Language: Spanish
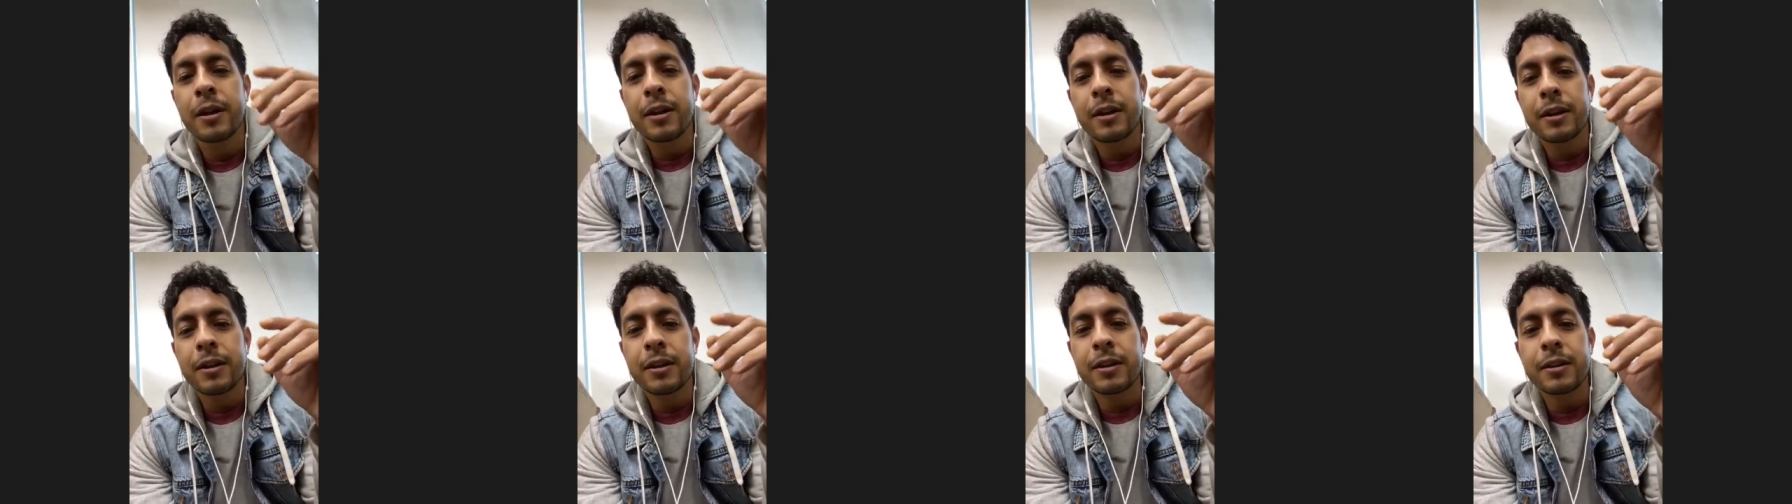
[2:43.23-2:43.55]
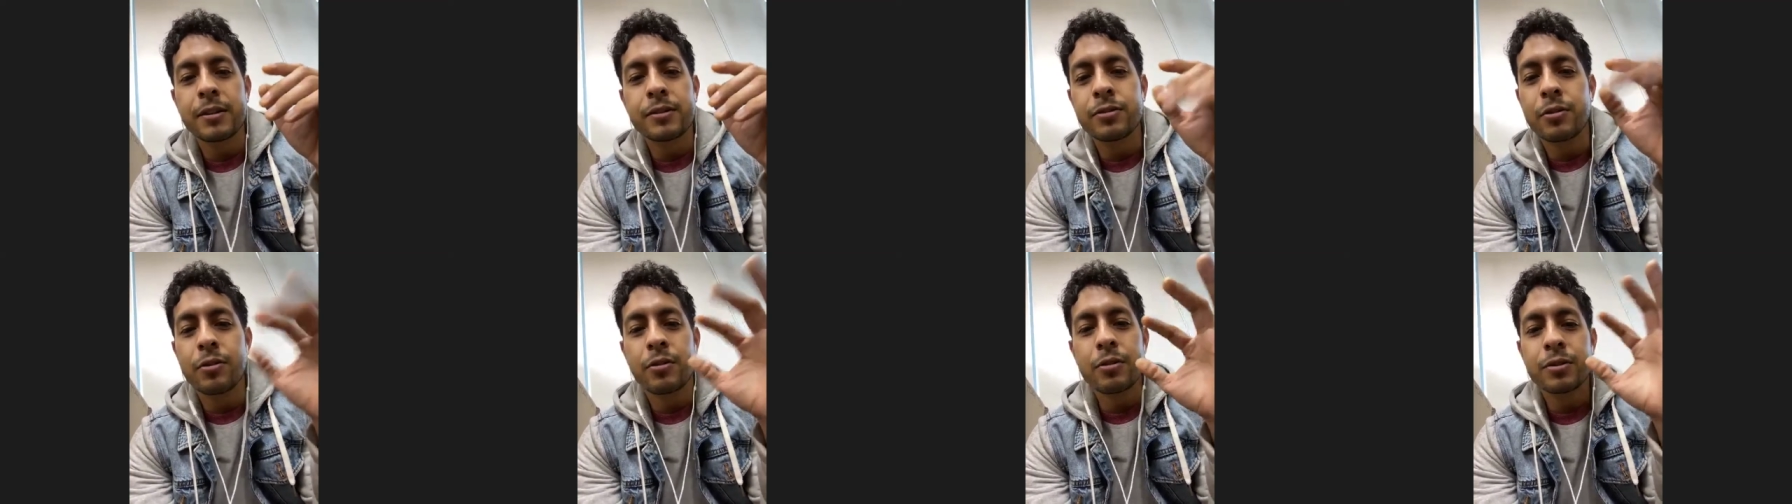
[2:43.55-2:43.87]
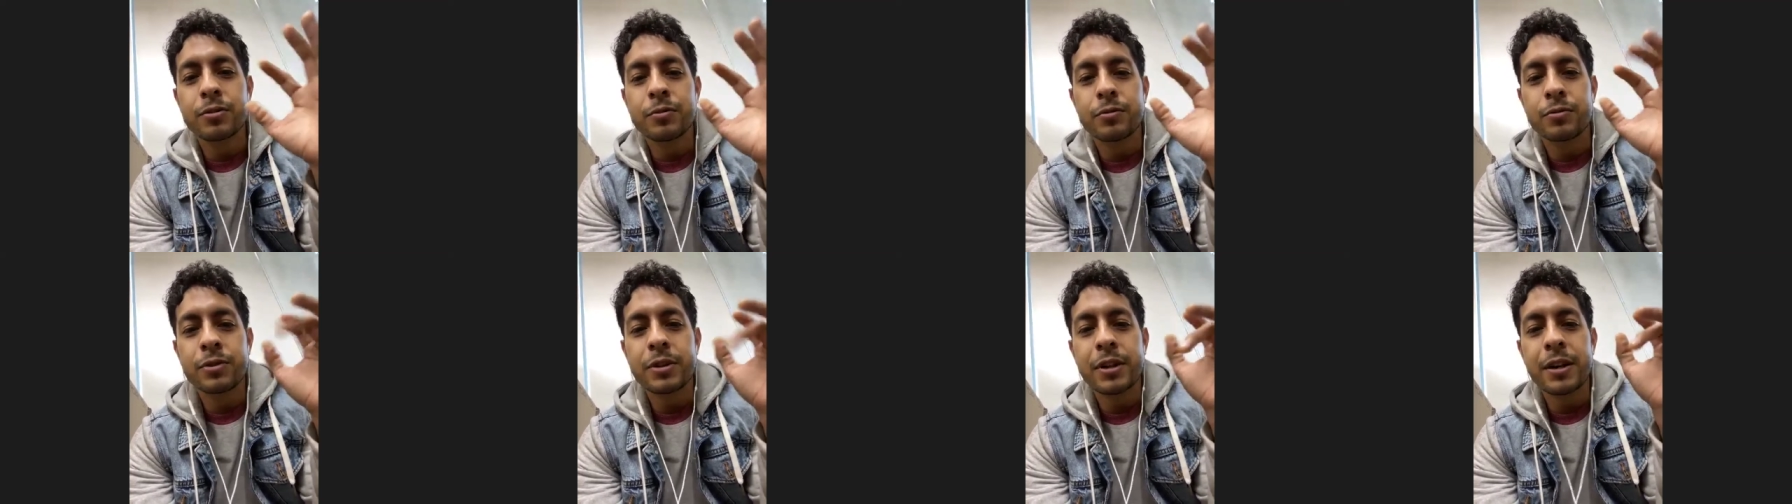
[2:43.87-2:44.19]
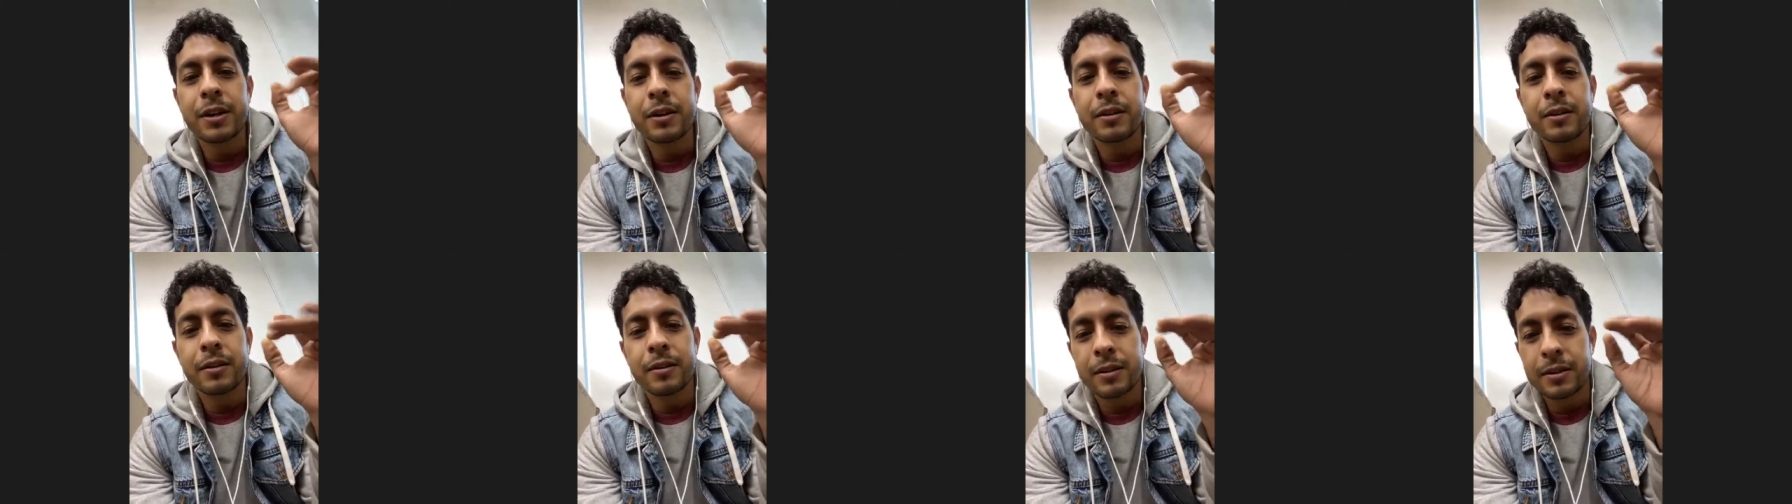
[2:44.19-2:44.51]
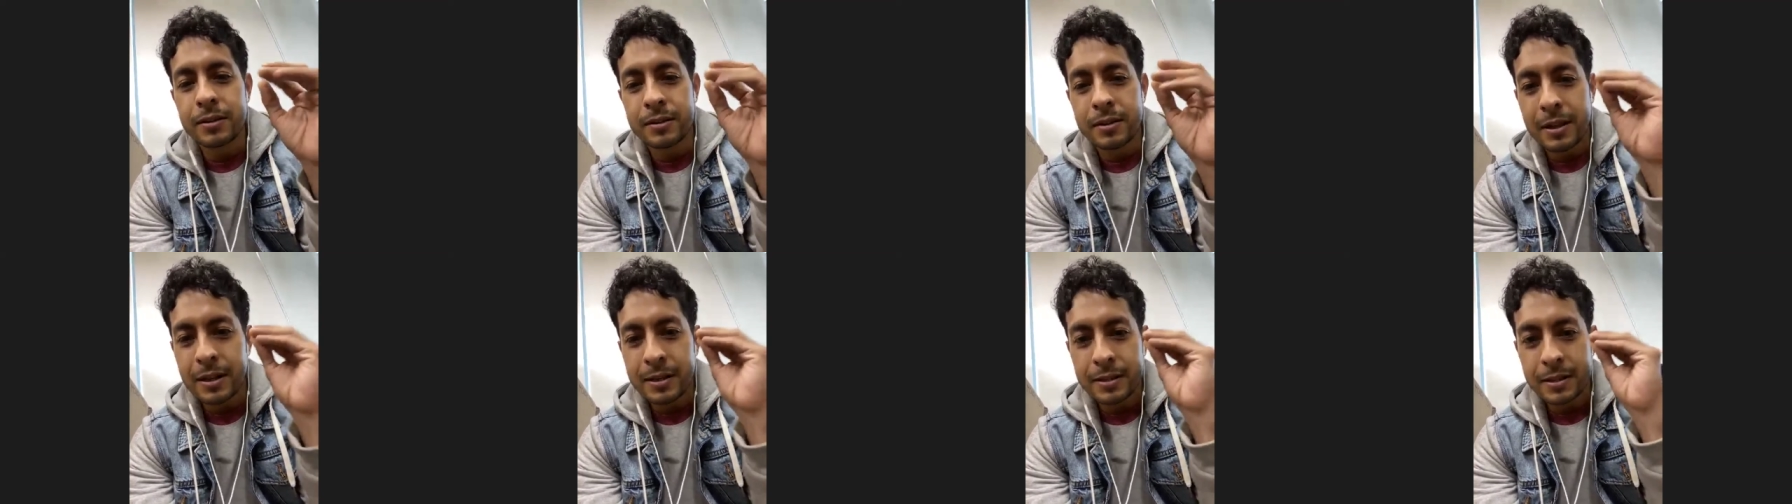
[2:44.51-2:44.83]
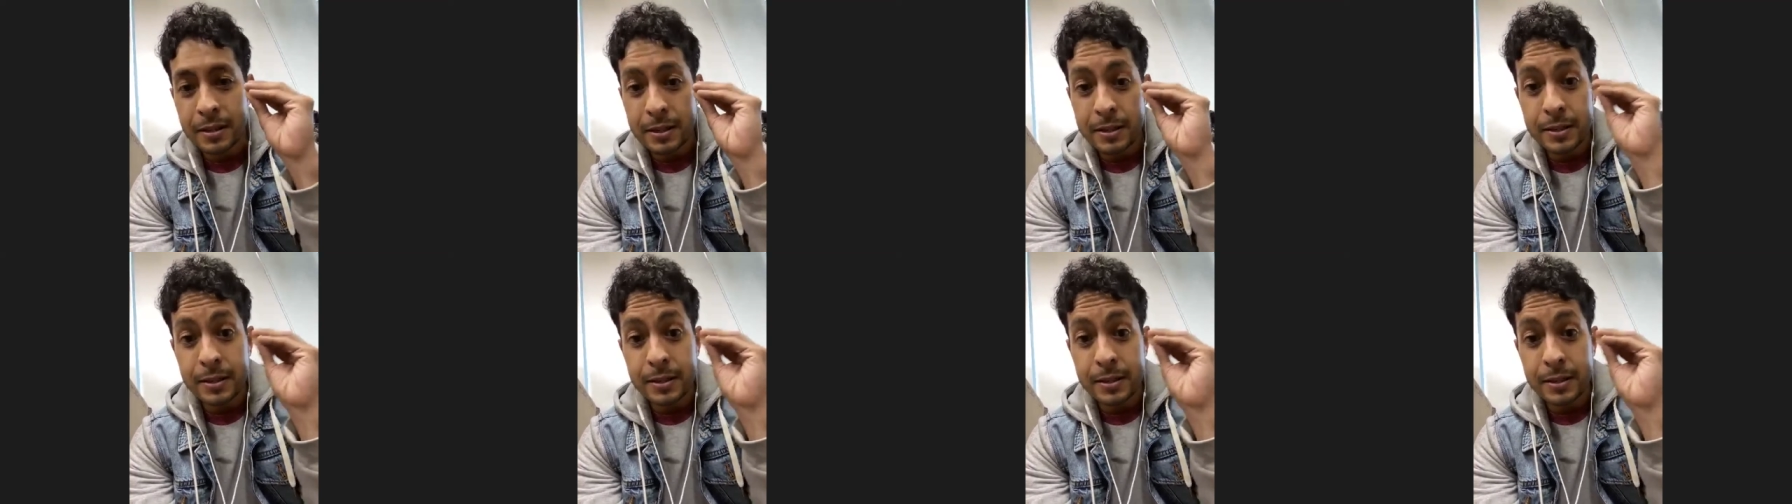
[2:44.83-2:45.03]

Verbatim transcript: y solo escuchar las tres